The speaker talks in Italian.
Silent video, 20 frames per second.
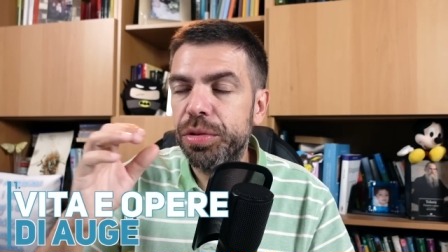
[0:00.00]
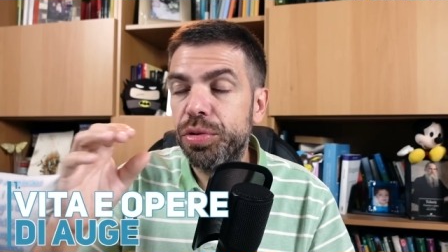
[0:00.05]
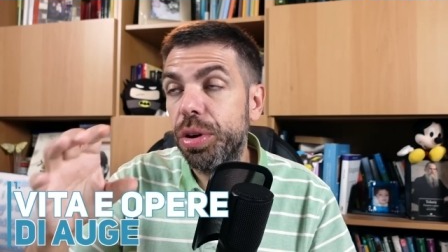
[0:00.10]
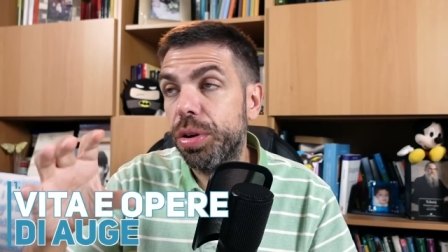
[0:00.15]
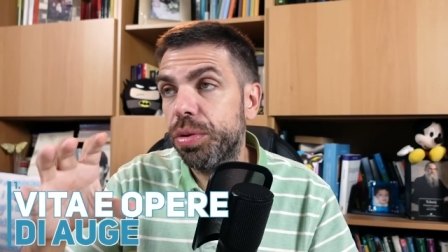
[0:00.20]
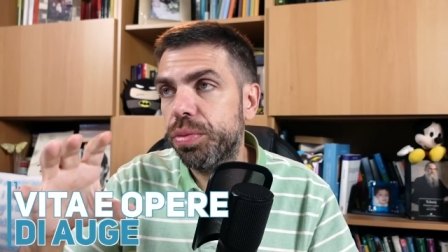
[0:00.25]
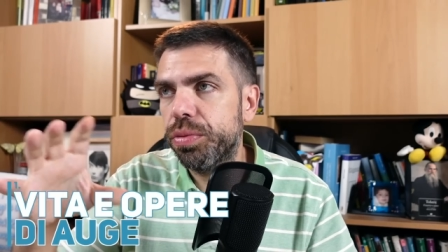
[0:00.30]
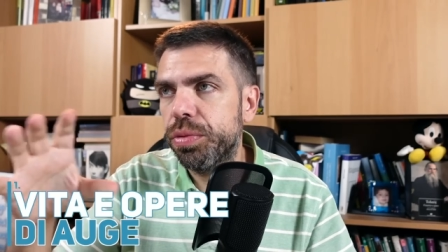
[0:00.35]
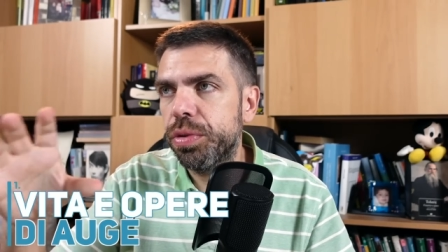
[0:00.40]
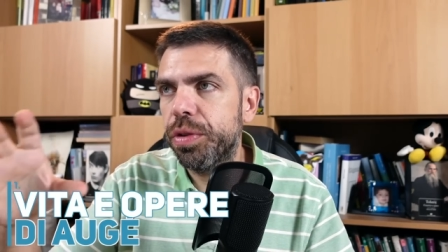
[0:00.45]
cioè
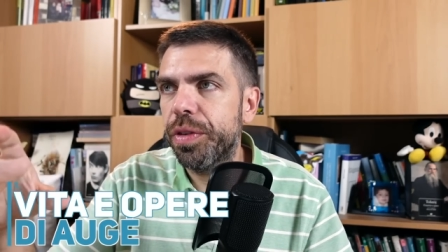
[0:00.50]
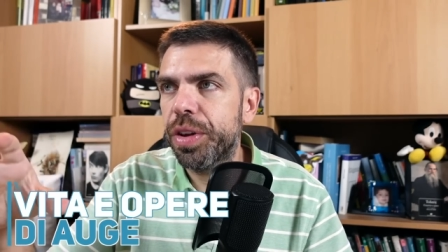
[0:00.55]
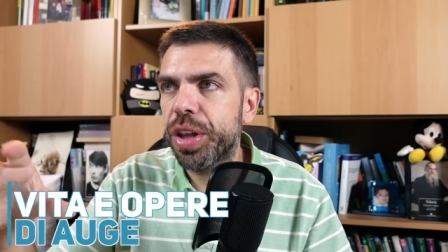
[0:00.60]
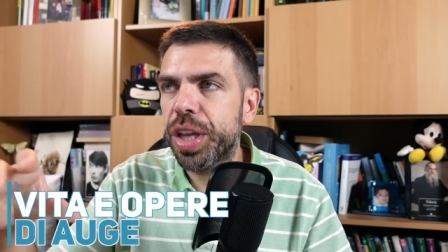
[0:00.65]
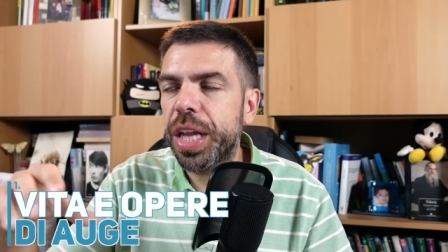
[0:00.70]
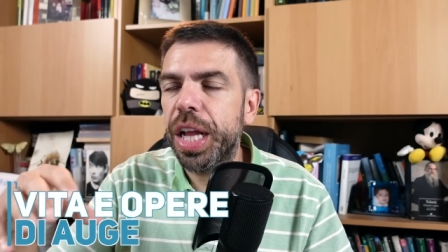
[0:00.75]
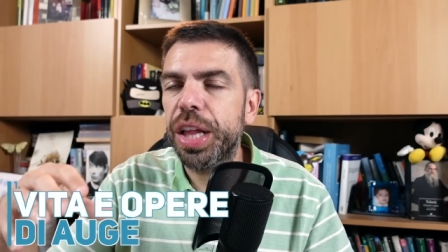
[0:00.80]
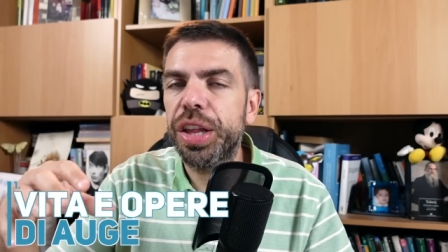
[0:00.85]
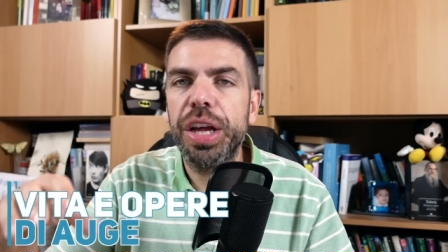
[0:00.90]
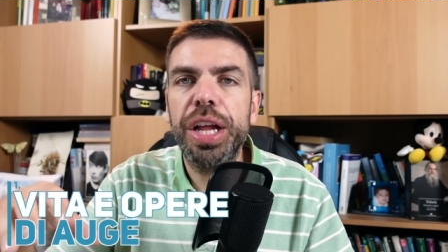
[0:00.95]

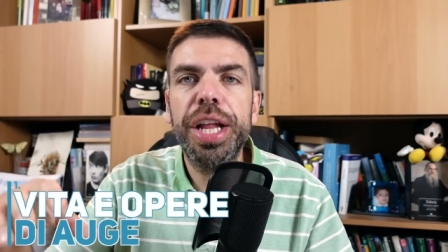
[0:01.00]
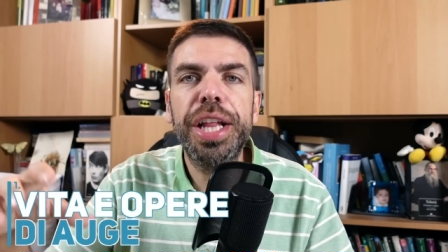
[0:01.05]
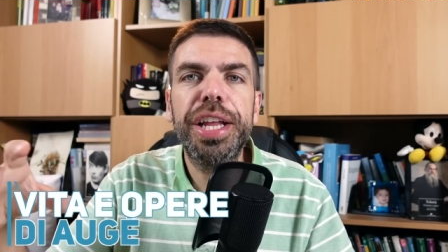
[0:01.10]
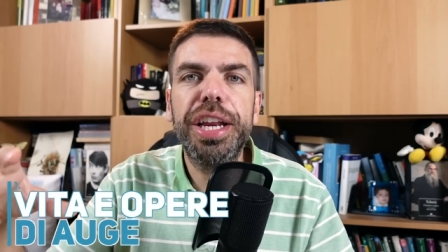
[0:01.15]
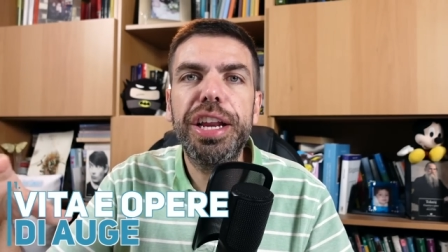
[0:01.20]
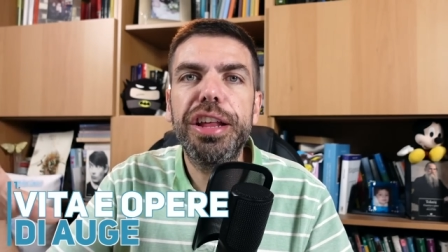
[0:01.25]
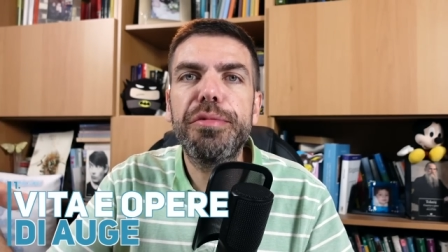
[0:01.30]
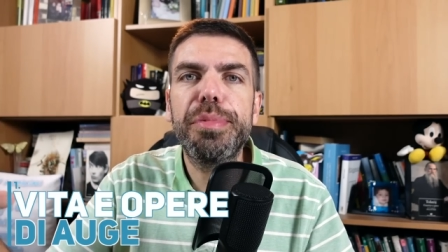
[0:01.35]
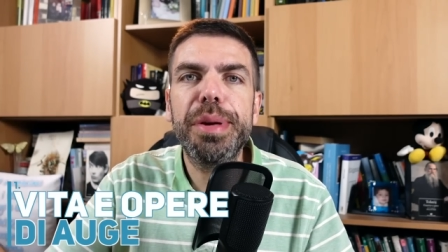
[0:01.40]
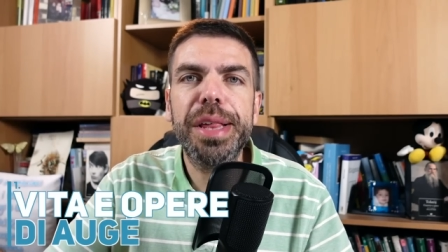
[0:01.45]
università centri
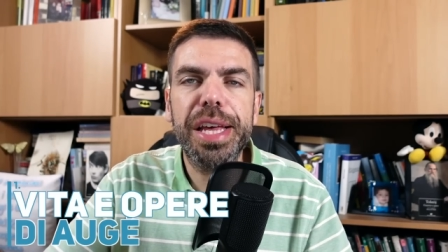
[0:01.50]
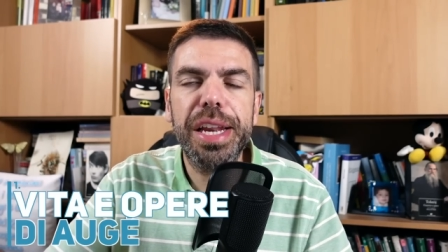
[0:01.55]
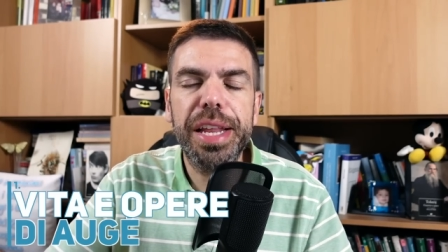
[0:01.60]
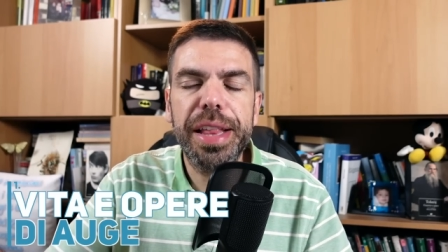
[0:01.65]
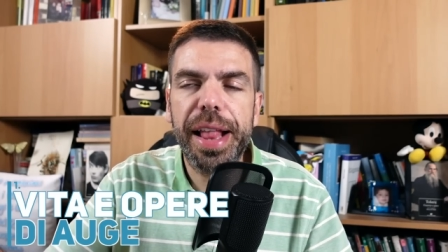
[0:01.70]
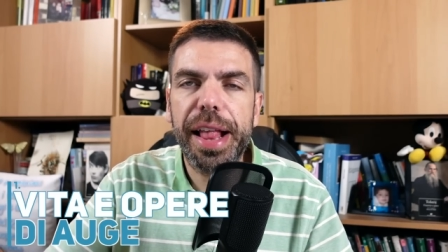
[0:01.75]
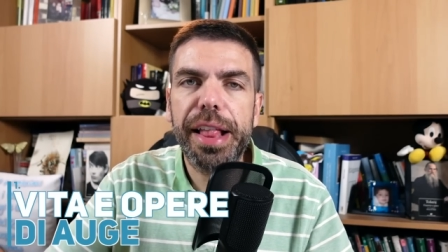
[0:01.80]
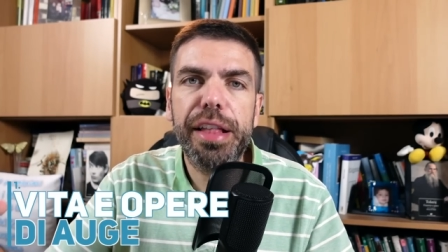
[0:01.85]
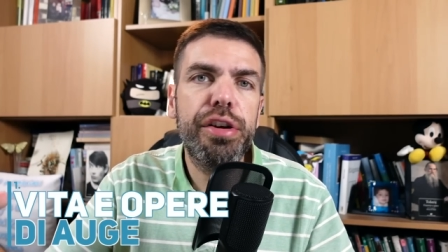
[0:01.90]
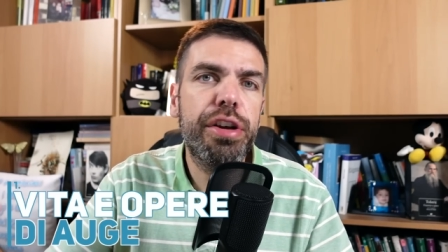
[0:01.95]
di
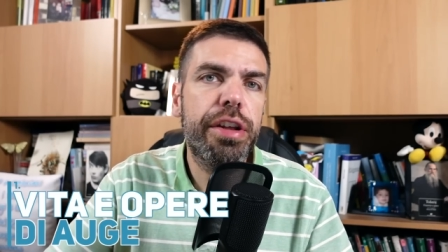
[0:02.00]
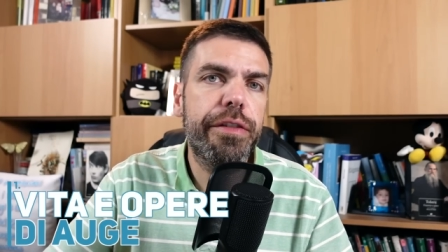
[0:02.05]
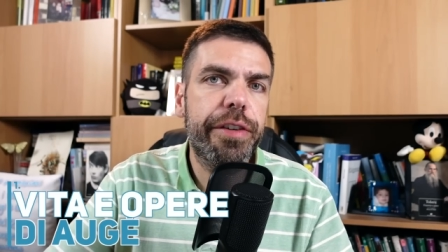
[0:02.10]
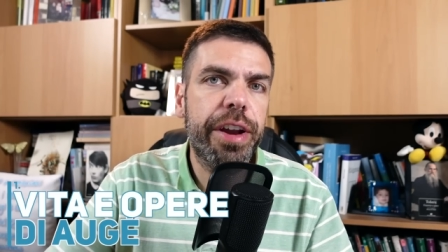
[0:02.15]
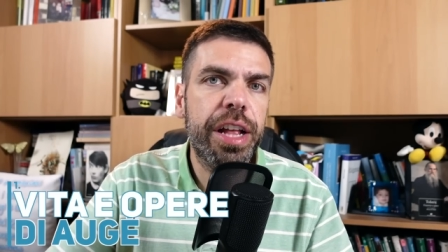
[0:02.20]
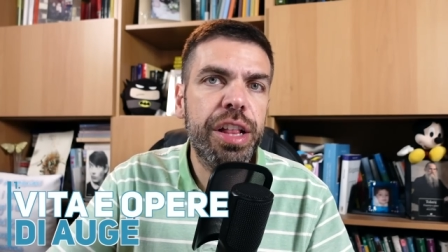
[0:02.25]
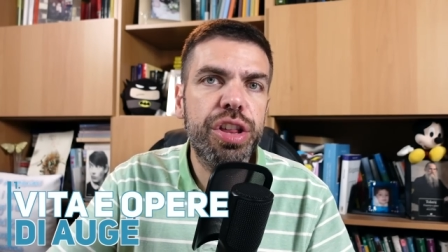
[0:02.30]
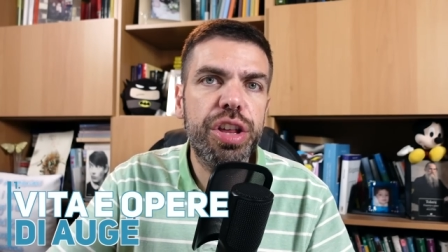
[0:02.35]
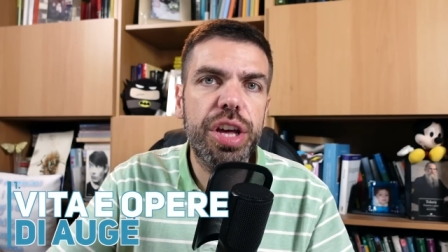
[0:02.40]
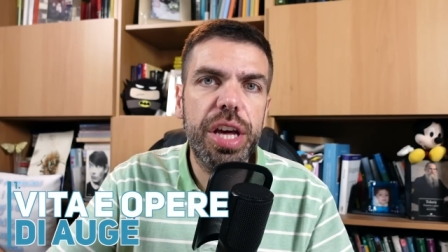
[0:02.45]
specializzazione
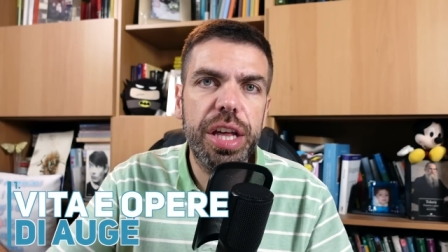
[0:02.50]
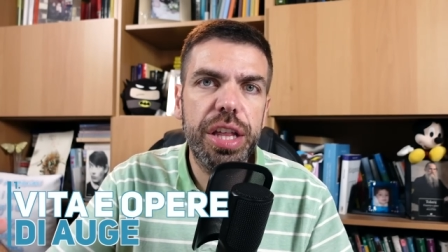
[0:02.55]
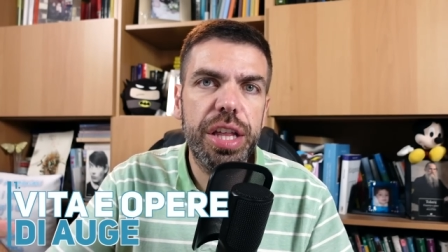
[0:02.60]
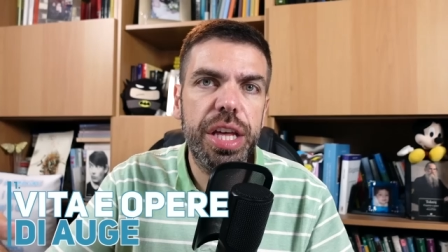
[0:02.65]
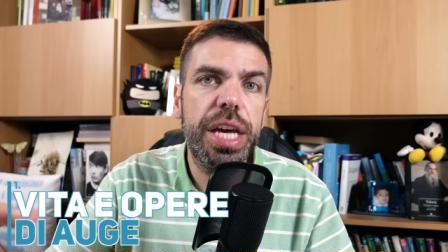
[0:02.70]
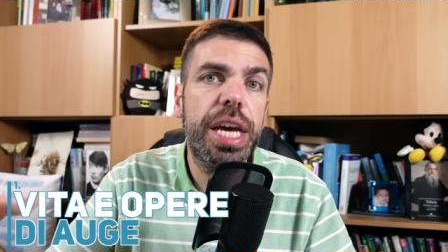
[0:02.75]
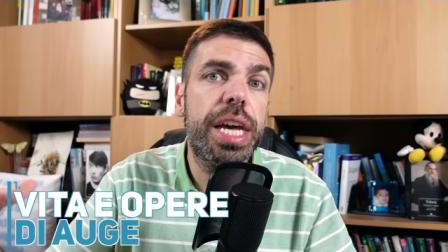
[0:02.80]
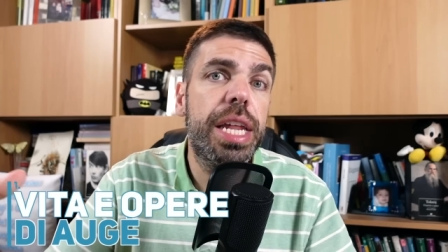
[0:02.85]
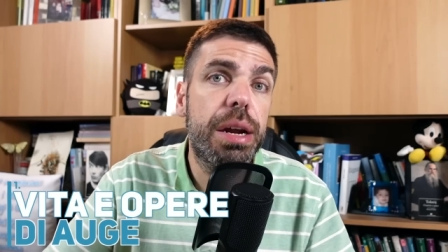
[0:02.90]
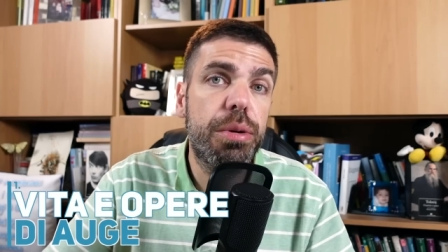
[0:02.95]

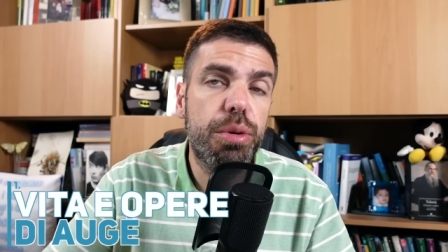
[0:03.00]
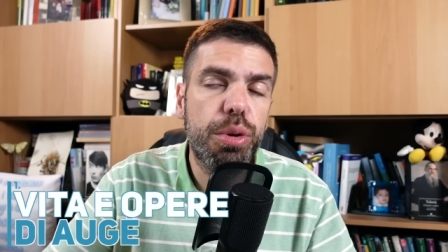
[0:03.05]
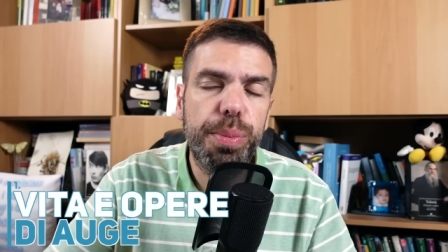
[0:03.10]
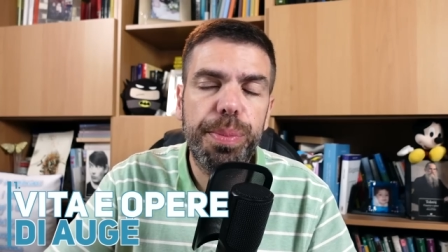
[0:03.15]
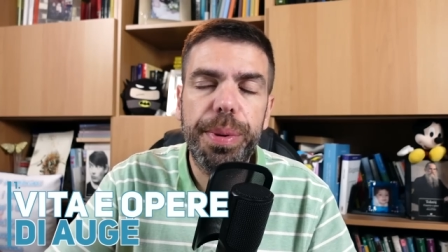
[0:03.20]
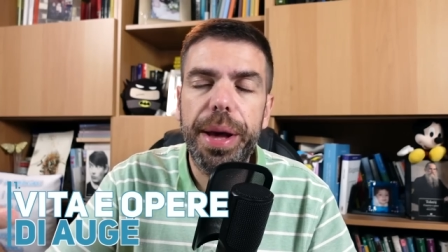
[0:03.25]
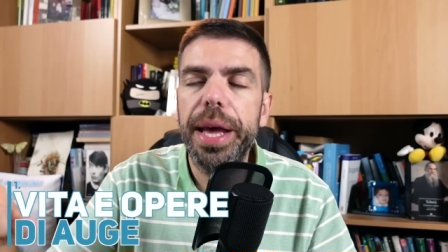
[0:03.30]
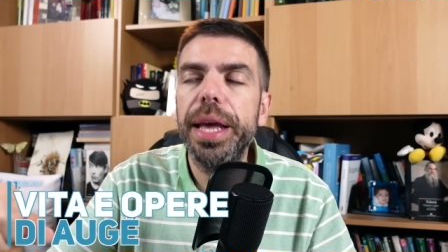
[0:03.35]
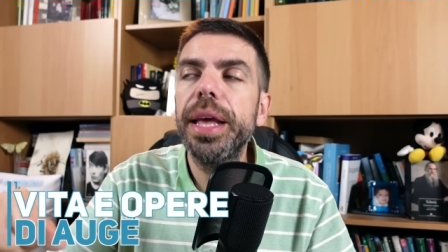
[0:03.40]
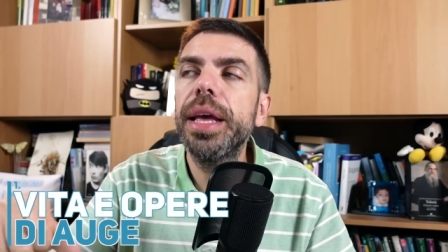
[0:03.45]
francesi ed
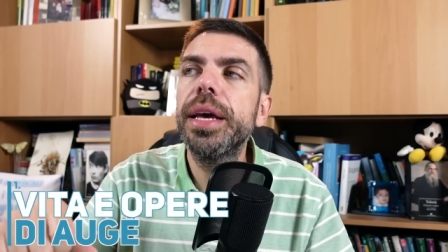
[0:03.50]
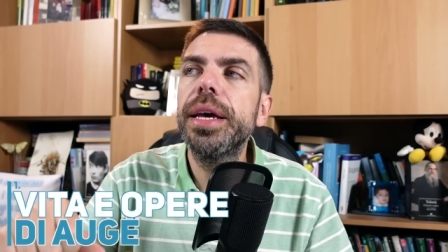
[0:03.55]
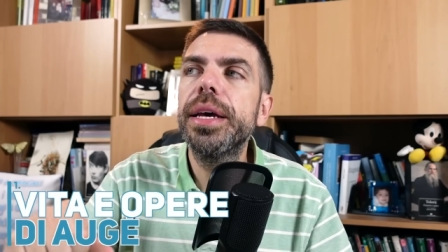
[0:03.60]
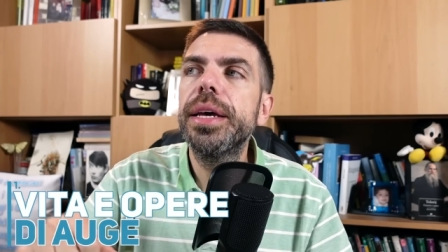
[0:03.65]
europei